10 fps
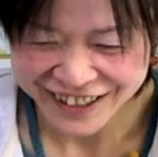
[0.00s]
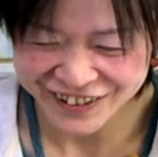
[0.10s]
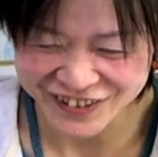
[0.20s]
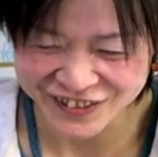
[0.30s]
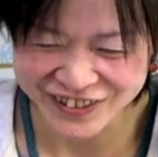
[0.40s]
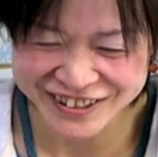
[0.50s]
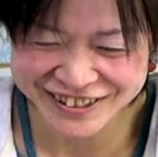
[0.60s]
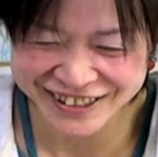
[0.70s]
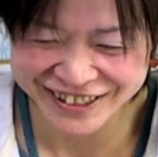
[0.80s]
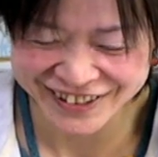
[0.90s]
面
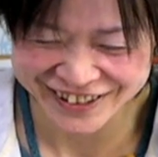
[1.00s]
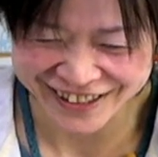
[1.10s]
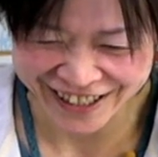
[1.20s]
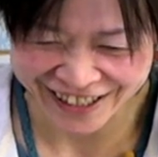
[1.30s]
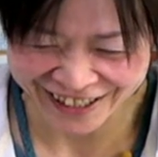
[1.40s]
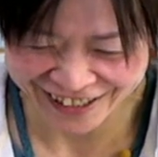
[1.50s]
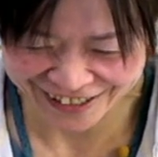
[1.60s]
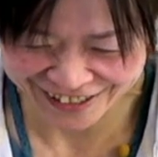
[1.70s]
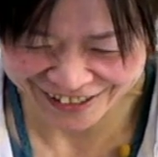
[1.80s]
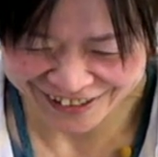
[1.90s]
白い
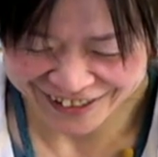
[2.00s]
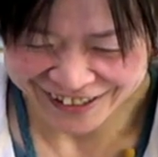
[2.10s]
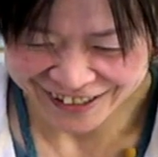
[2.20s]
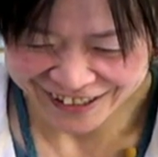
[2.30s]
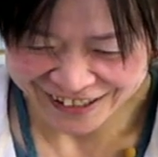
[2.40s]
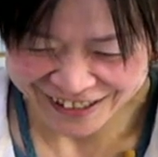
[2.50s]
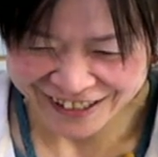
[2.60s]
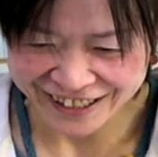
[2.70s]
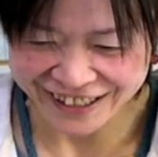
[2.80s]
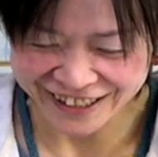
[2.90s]
ね
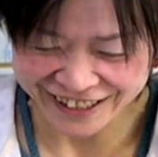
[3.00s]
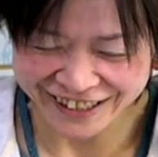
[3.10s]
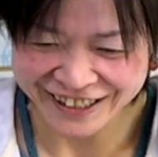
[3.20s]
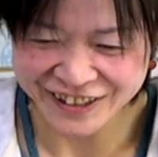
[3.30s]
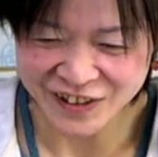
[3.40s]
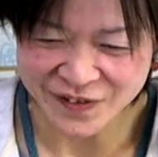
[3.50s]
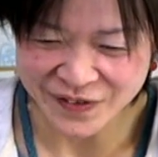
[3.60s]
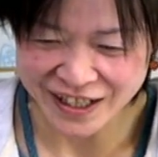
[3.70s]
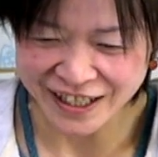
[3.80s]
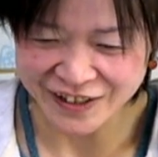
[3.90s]
えー、っと、
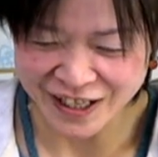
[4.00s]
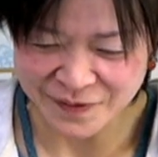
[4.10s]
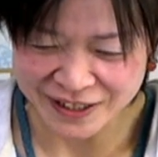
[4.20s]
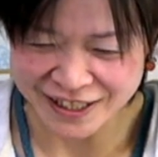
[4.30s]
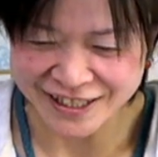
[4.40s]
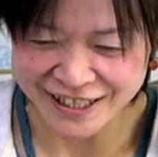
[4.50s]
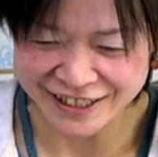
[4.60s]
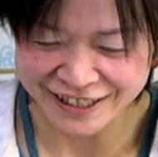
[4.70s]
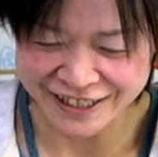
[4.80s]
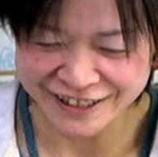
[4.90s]
えー、っと、はい、メッセージ、は
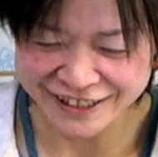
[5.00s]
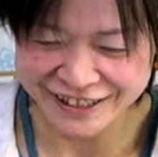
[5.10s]
い、はい。